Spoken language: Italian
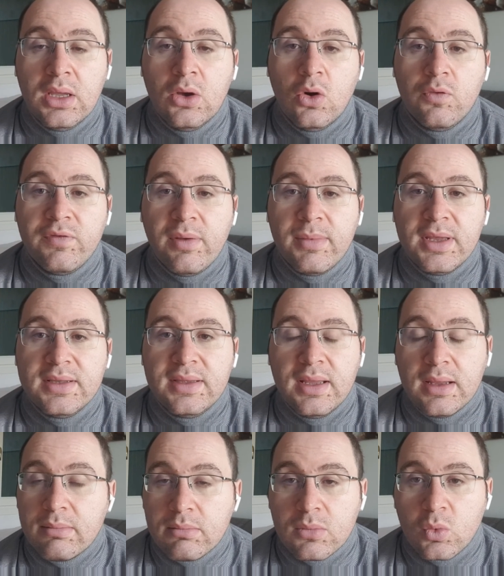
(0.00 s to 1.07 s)

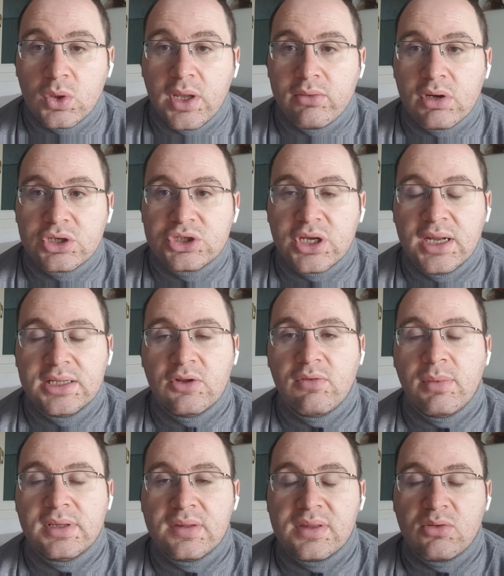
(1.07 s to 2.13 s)
Ovviamente qui è una scelta,
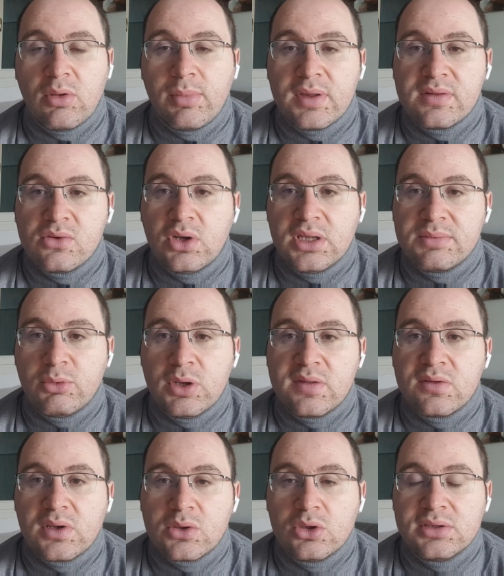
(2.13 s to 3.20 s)
ovviamente se una persona ha a
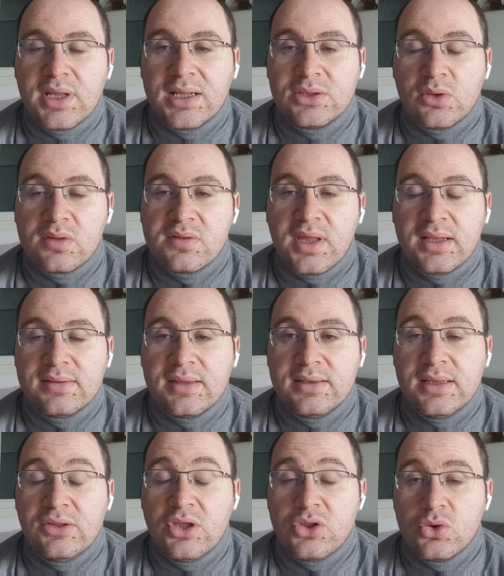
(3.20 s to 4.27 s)
disposizione soltanto
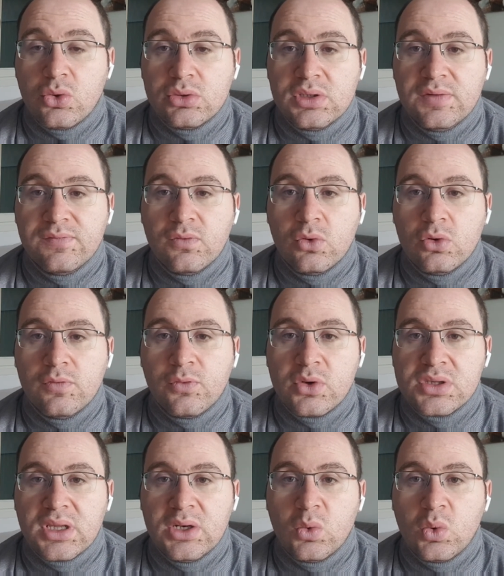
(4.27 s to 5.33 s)
7-10 giorni il volo
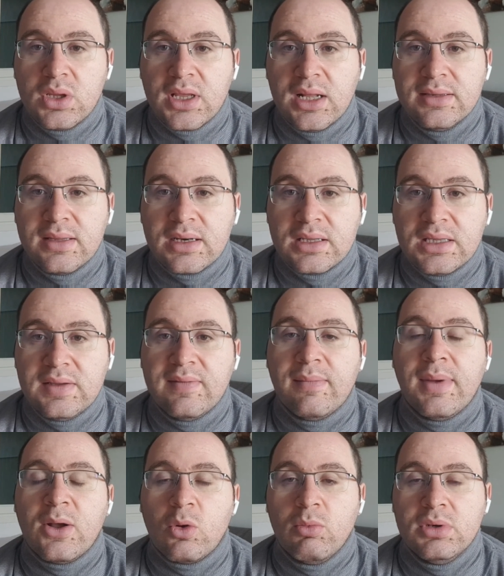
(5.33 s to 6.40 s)
forse è l'unica alternativa,
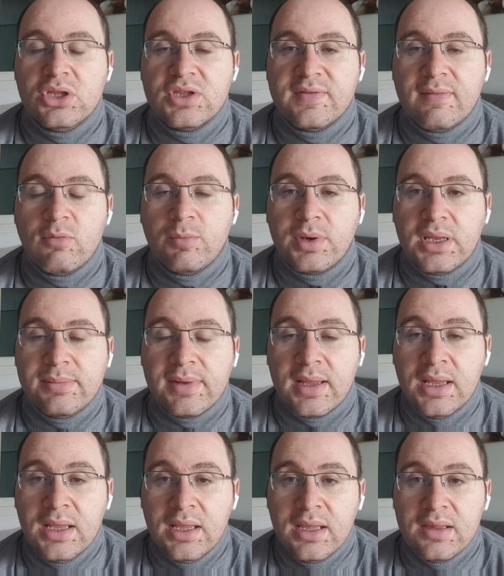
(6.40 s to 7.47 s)
ma come dicevamo prima,
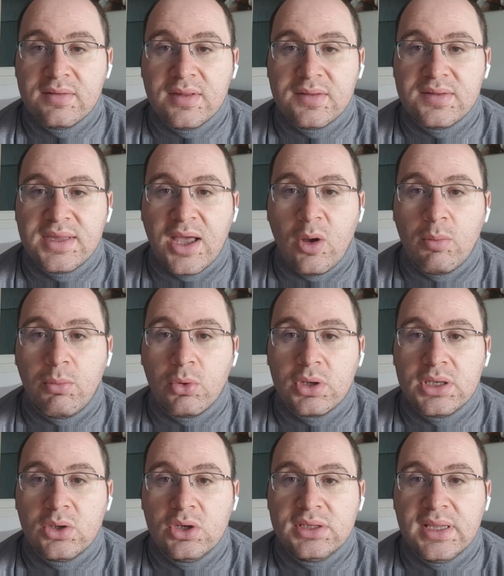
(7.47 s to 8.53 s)
se si ha un
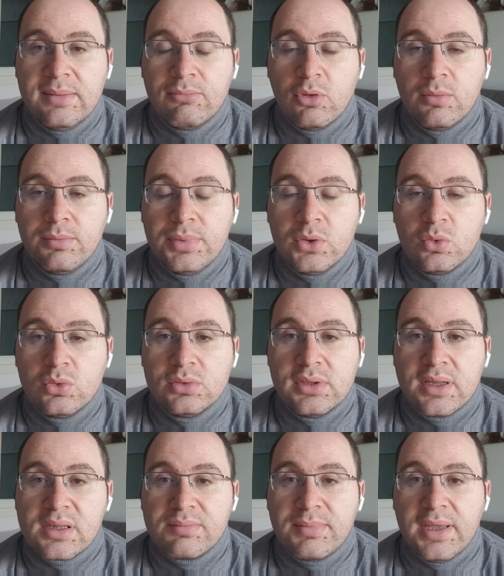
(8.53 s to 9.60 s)
pochino di tempo in più
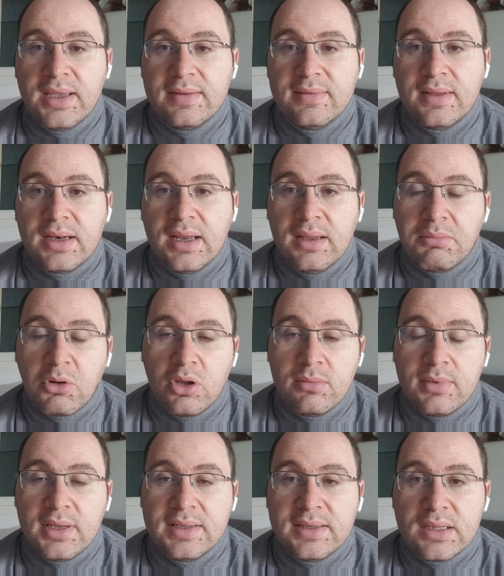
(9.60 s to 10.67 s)
da spendere
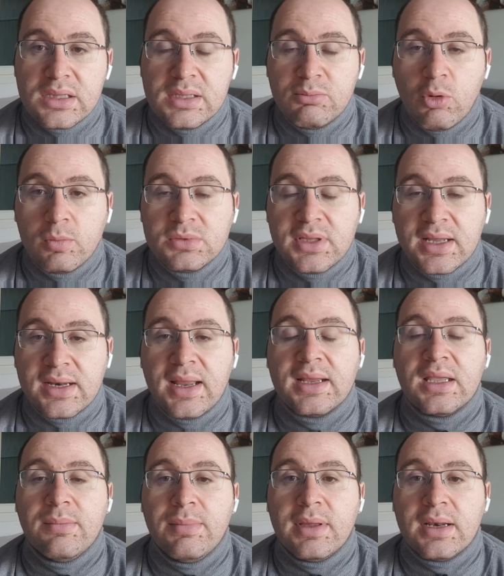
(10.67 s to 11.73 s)
probabilmente si può optare
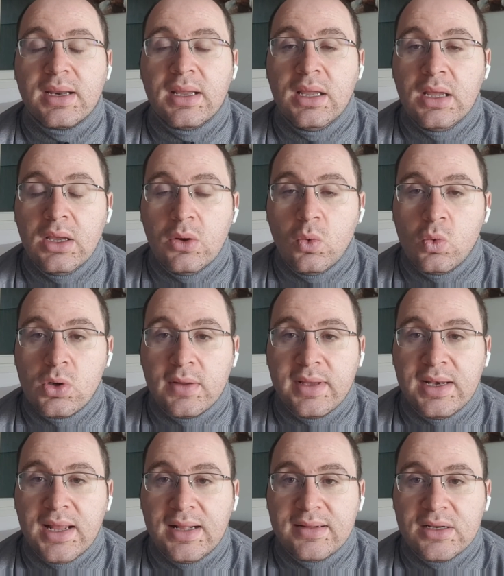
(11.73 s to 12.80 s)
anche per una
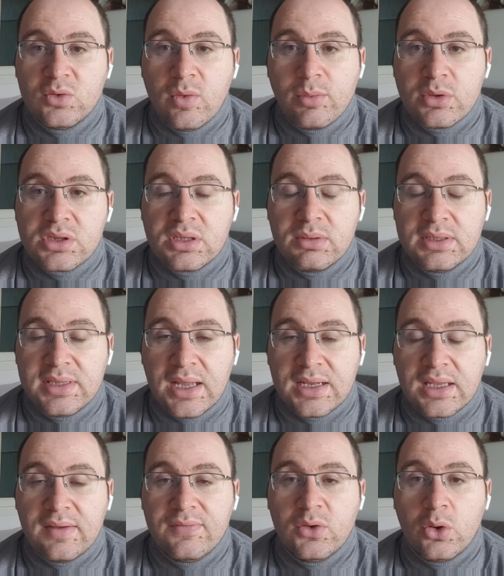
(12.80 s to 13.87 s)
delle altre due possibilità
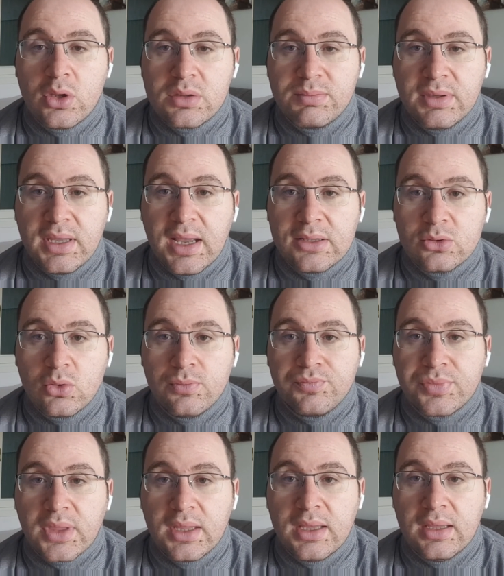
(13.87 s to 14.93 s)
che vi ho spiegato
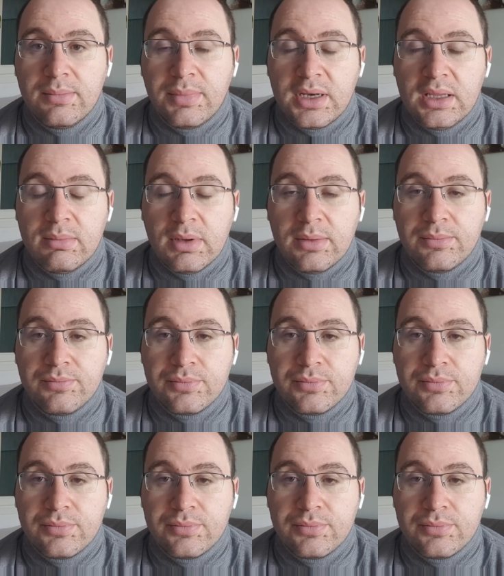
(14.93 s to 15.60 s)
eh, prima.